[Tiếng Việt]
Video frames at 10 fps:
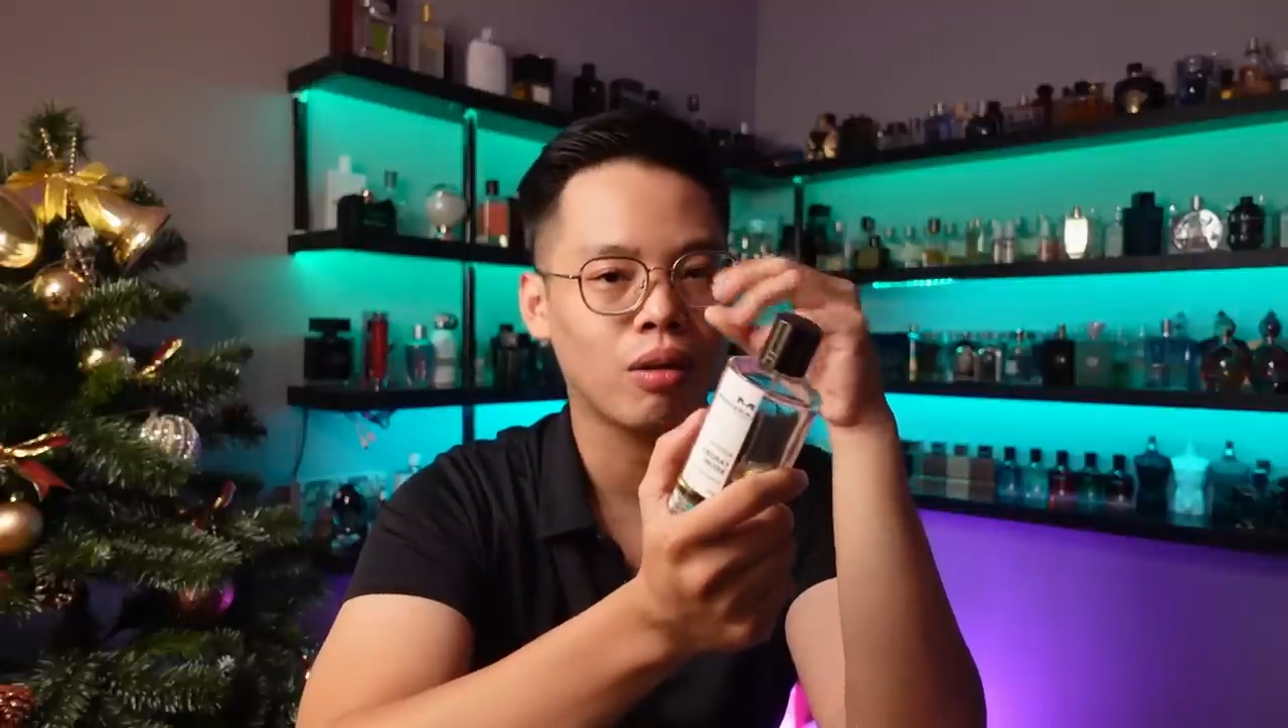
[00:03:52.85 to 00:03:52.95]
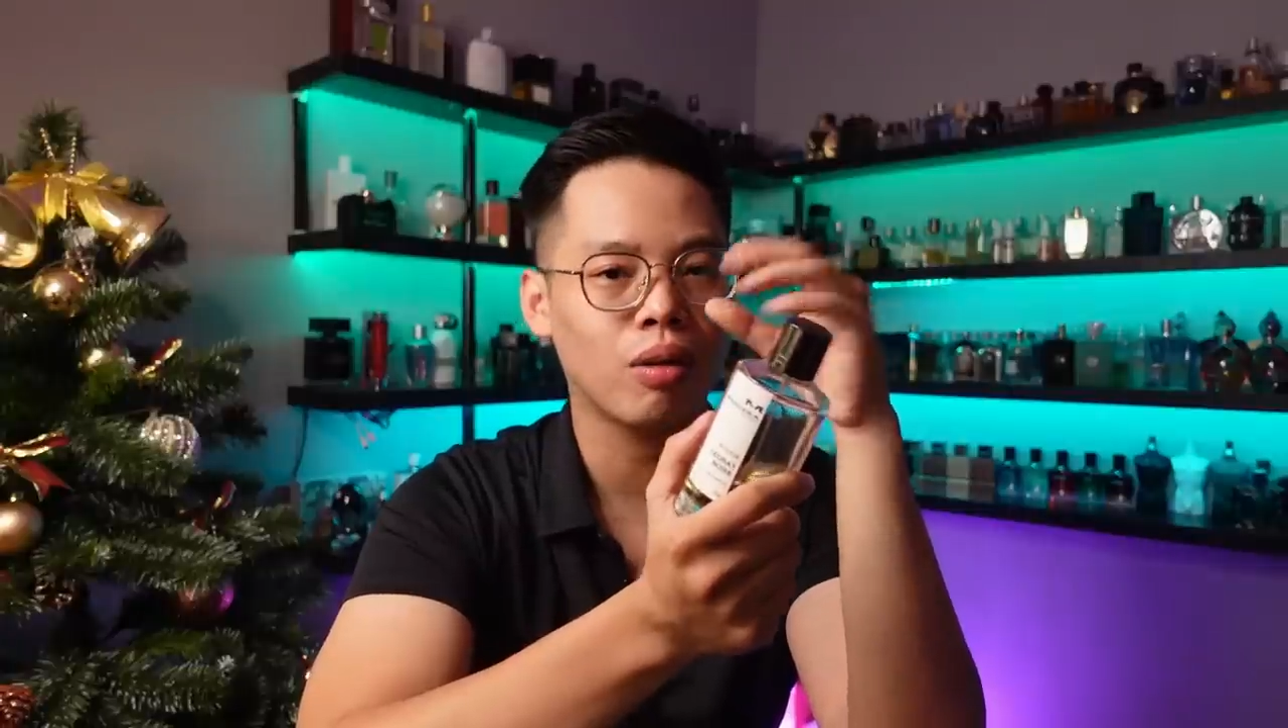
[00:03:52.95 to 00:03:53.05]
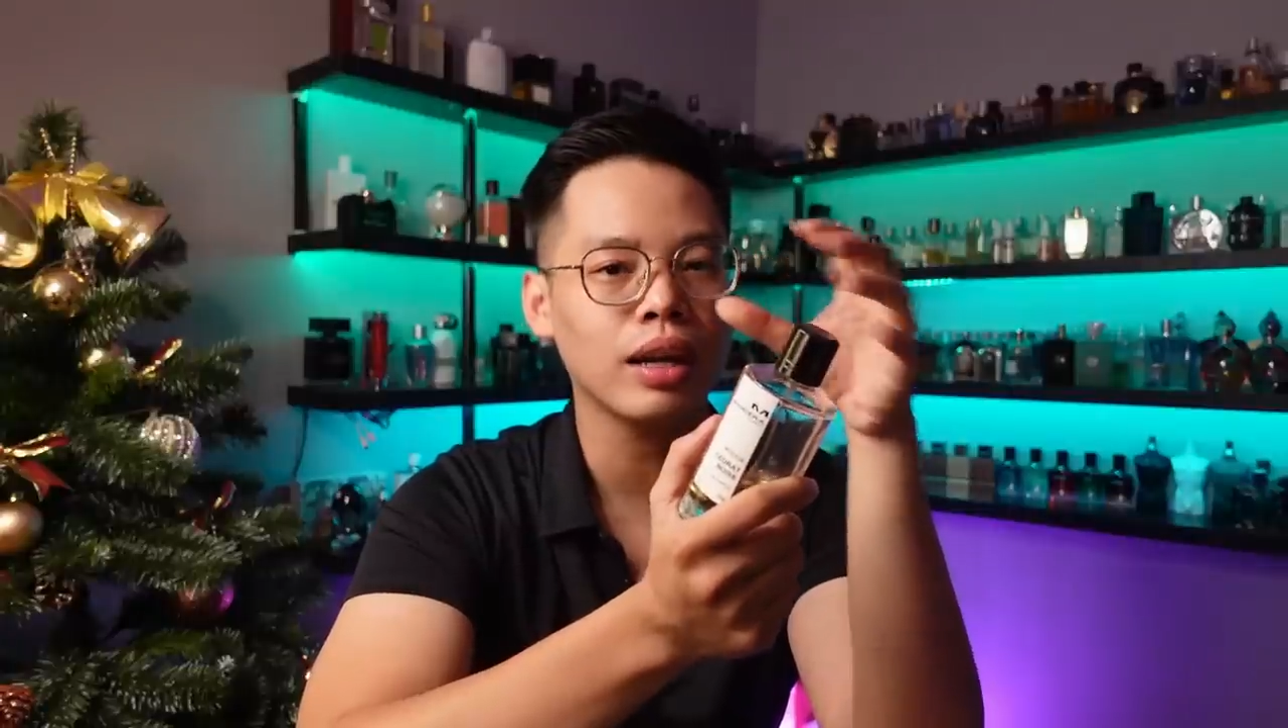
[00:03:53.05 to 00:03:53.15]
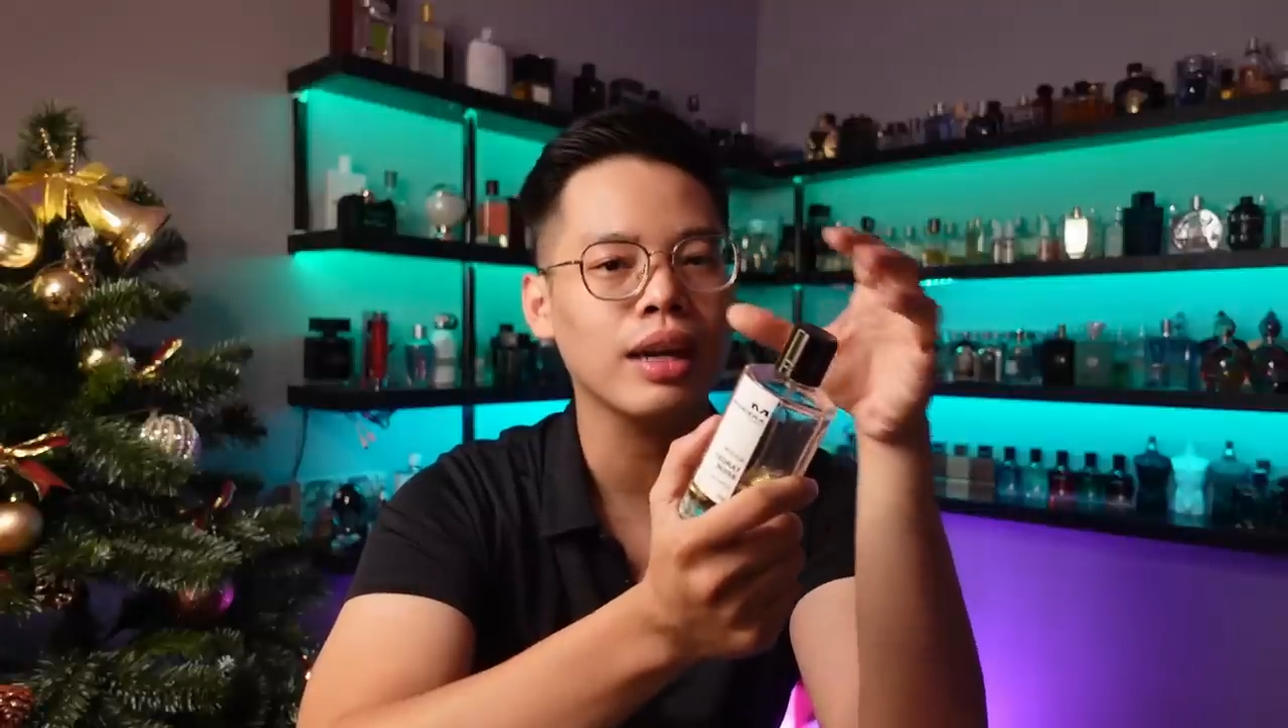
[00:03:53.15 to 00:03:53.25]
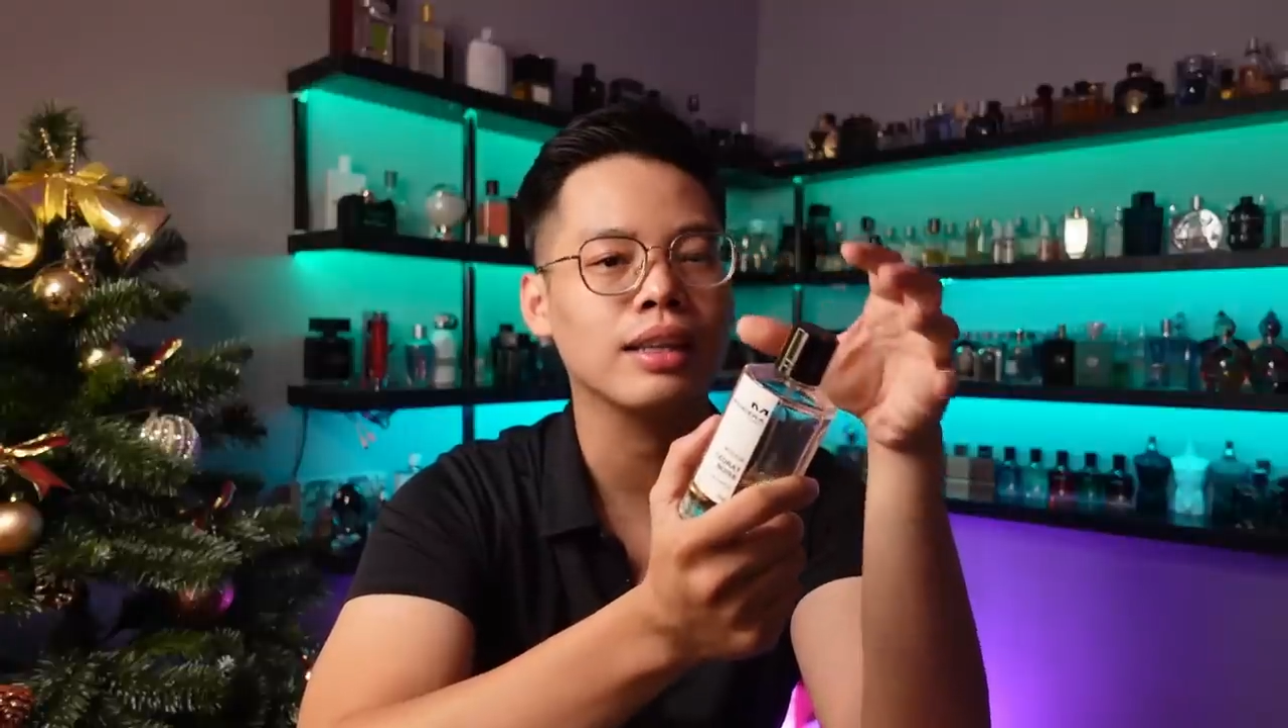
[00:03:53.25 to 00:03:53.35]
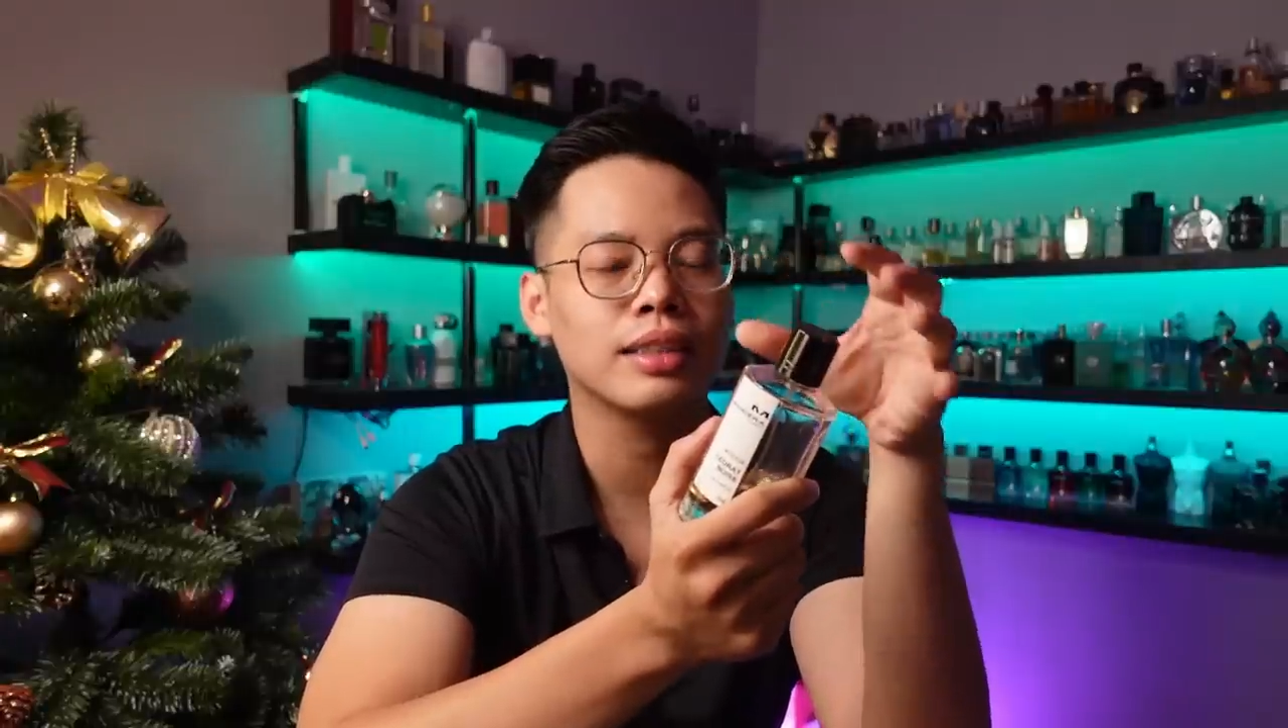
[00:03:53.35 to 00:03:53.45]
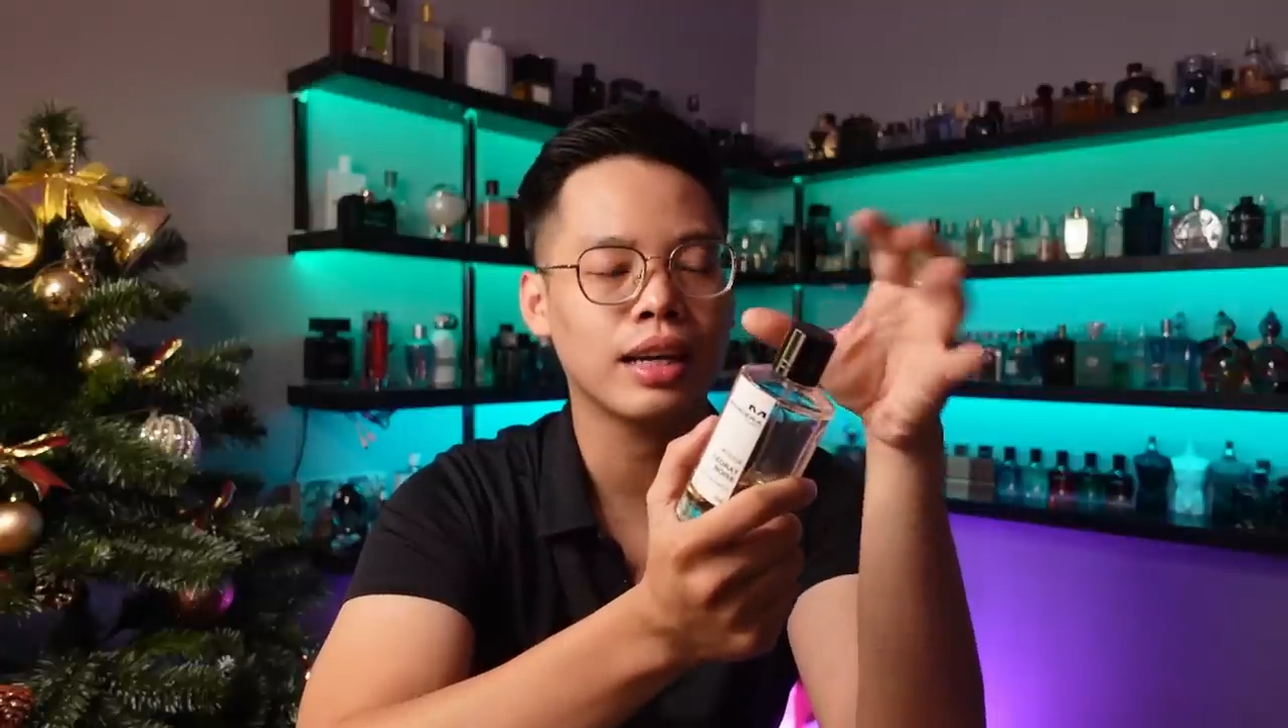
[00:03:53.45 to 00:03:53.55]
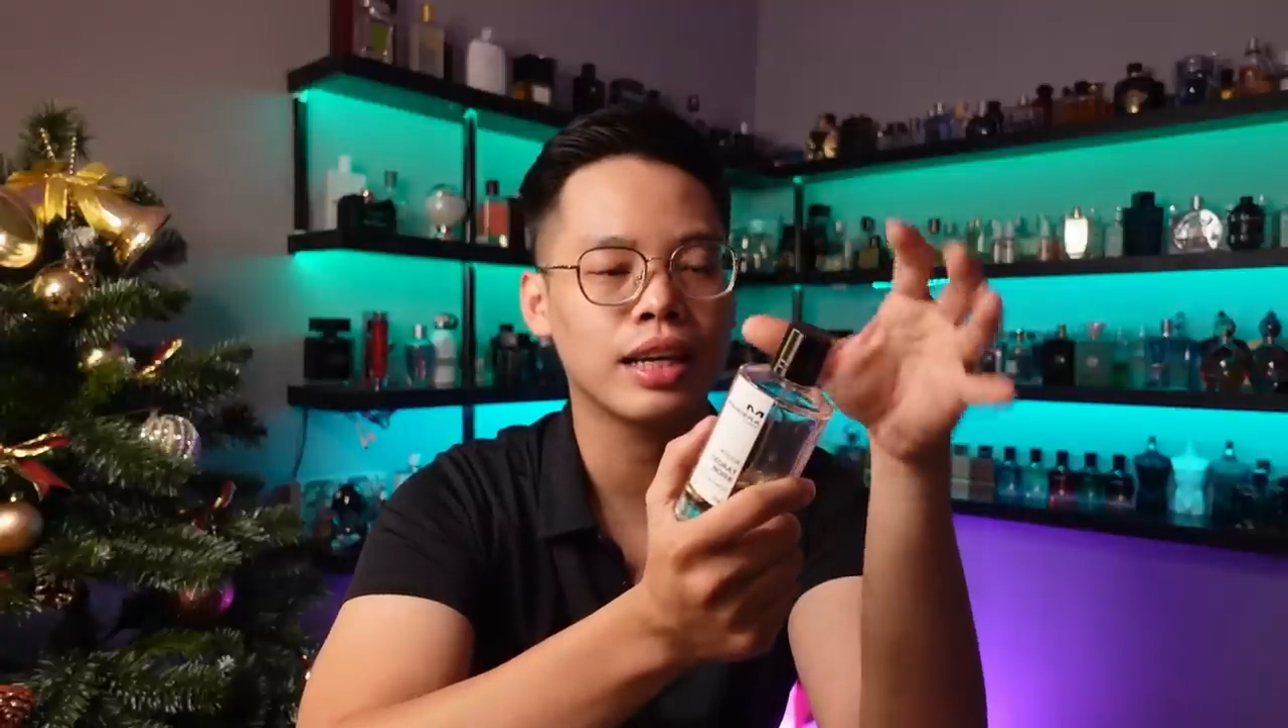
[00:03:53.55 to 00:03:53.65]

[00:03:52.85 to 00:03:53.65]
có thể sẽ